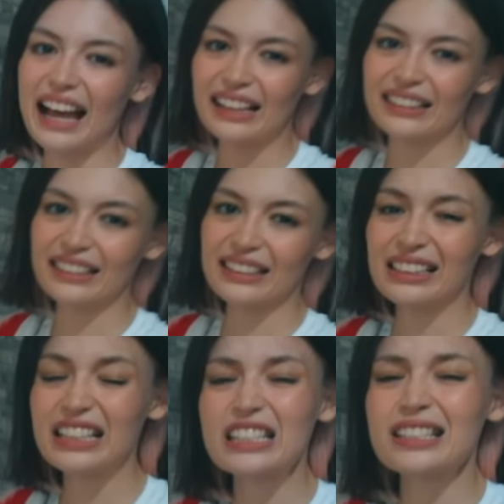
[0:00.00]
Geldik
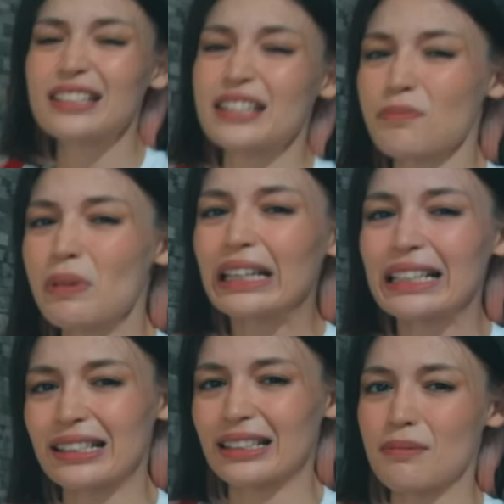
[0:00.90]
hiç girmek
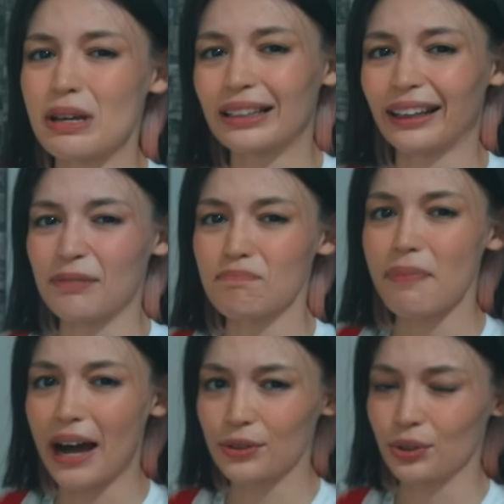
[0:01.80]
istemediğim
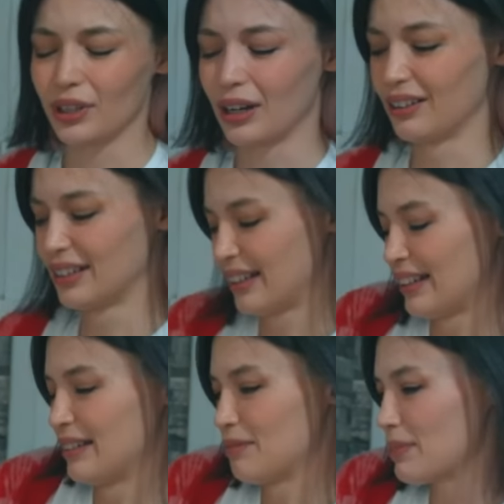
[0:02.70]
banyoya.
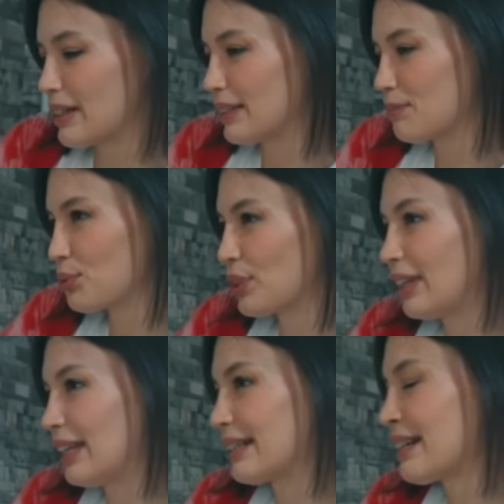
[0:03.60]
Bakalım burada
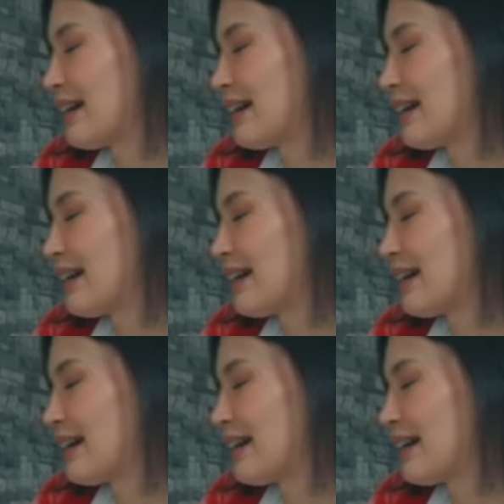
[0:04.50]
neler